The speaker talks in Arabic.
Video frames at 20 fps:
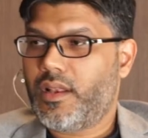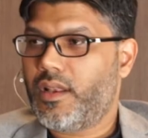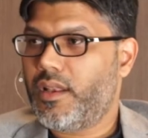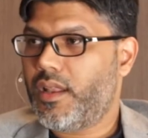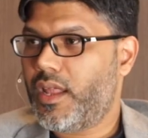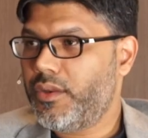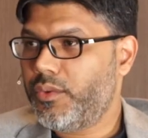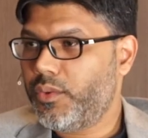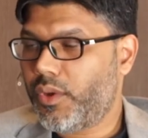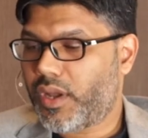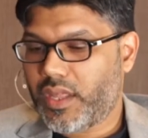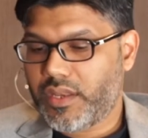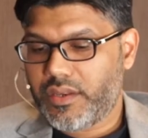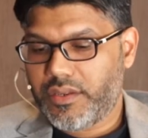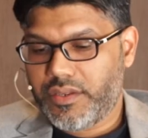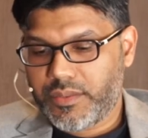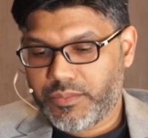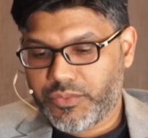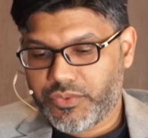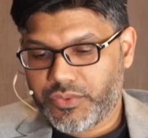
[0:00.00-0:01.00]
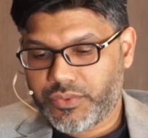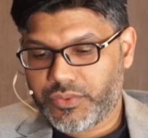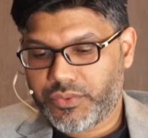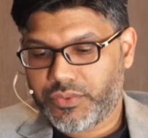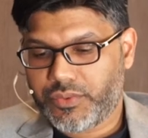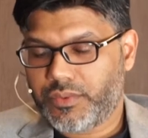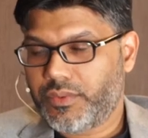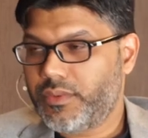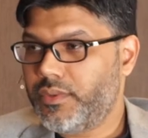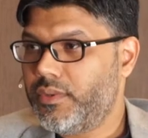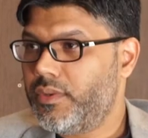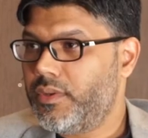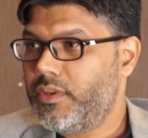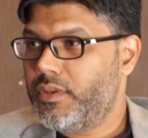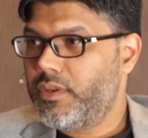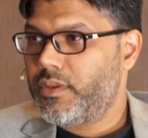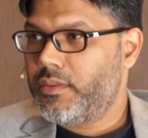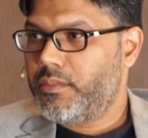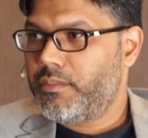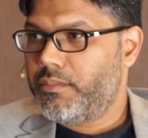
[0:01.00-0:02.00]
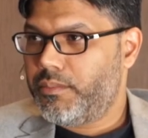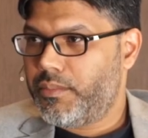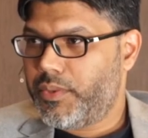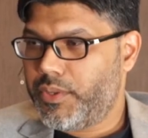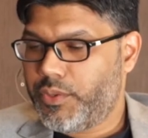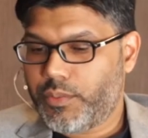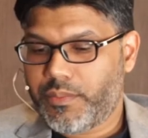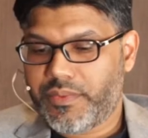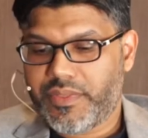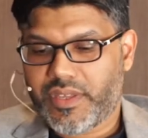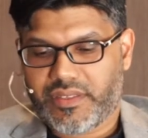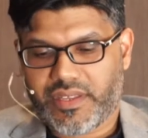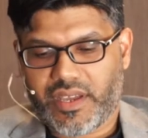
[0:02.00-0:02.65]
لن نقدمه بنبذة